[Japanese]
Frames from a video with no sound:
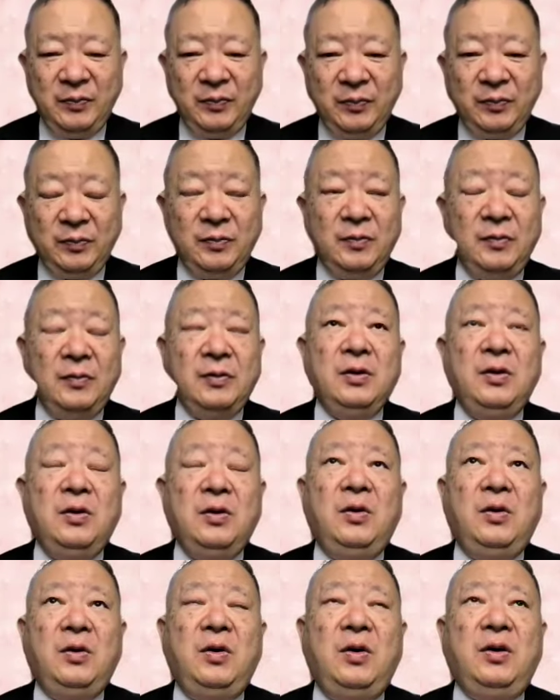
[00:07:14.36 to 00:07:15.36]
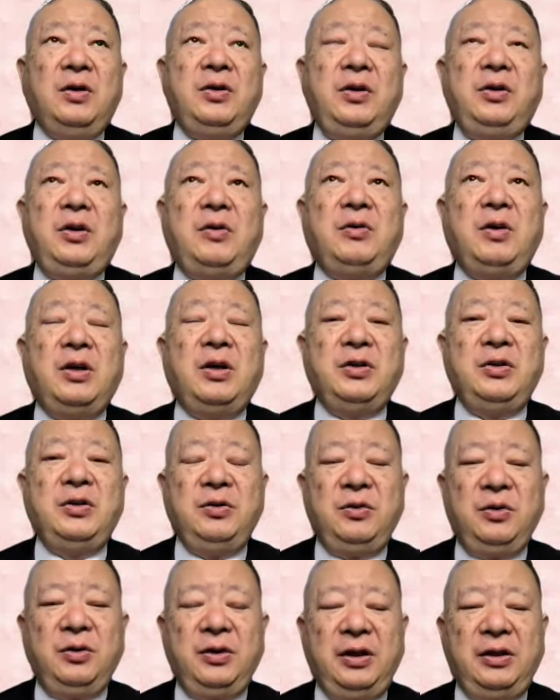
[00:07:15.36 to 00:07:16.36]
年に、ああ、
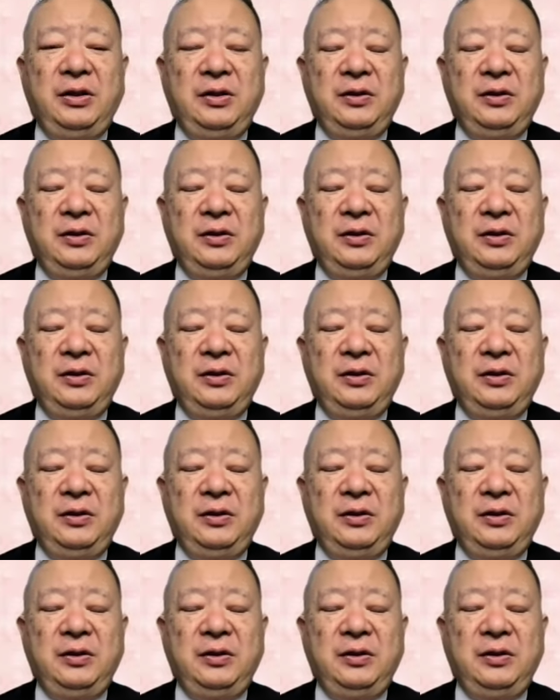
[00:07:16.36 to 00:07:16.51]
1185年。